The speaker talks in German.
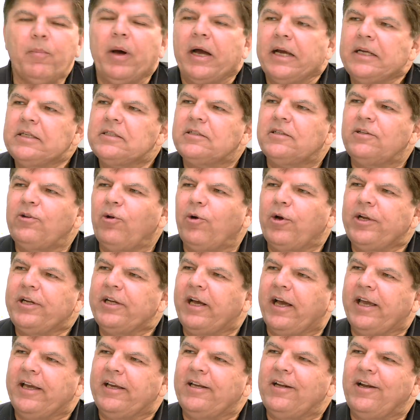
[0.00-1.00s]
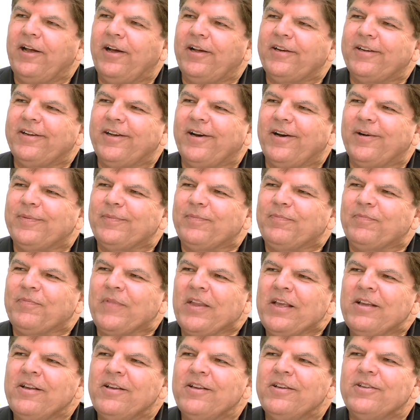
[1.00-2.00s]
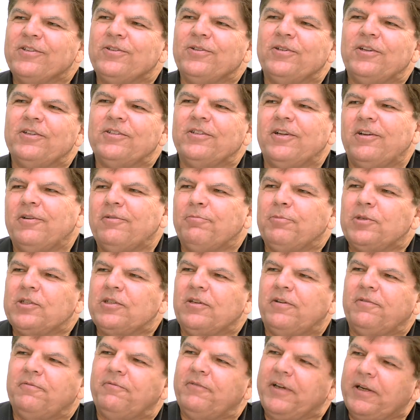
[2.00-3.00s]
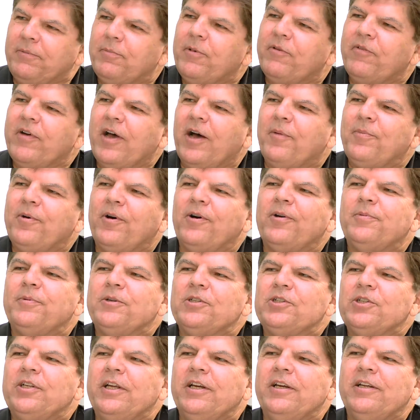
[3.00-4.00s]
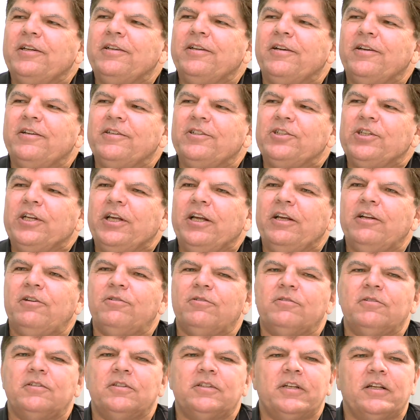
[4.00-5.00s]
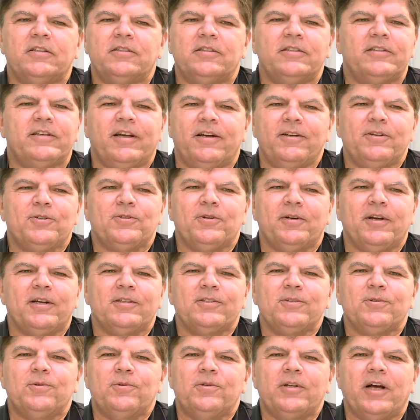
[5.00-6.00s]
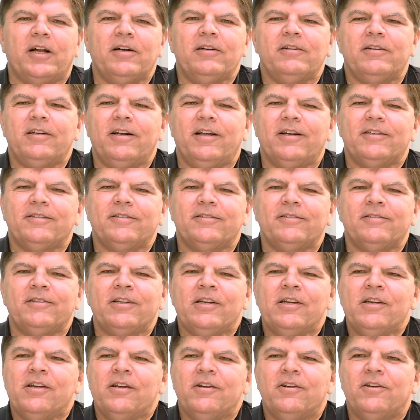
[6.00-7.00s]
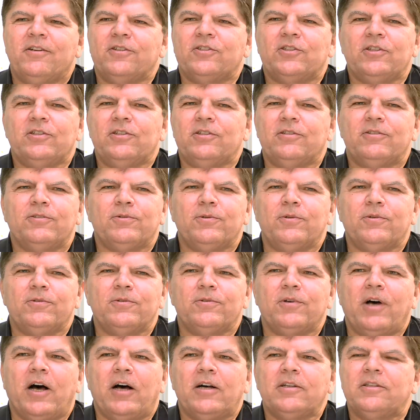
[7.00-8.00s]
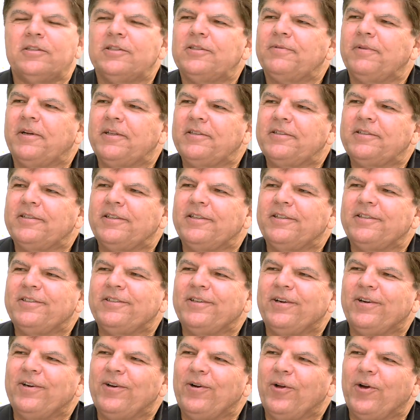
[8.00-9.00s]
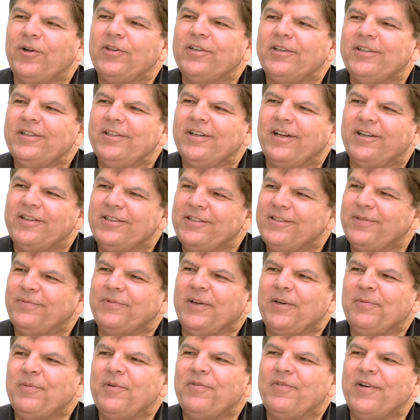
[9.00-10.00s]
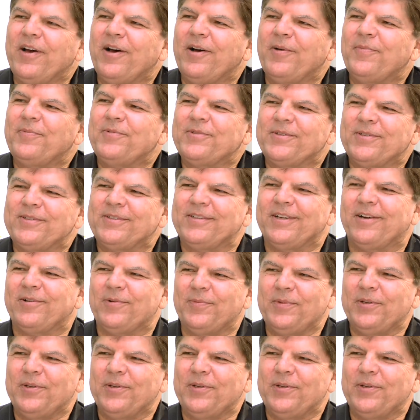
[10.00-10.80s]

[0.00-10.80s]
meisten Leute eingeladen haben sodass da ein bisschen Wettbewerb auch besteht, entsteht. Und es hat sich eigentlich schon ganz gut angelassen. Es sind jetzt so, so 28 äh, Leute, die da in diesem Wettbewerb sozusagen